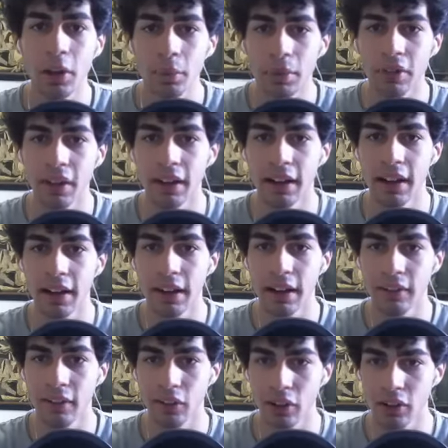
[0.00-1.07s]
non mi fai legare il
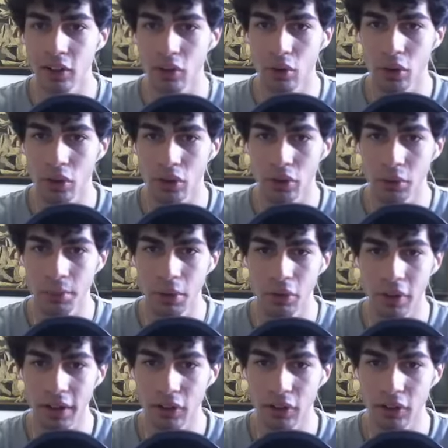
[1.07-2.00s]
cavallo? Cioè, ti giuro, non me lo fai...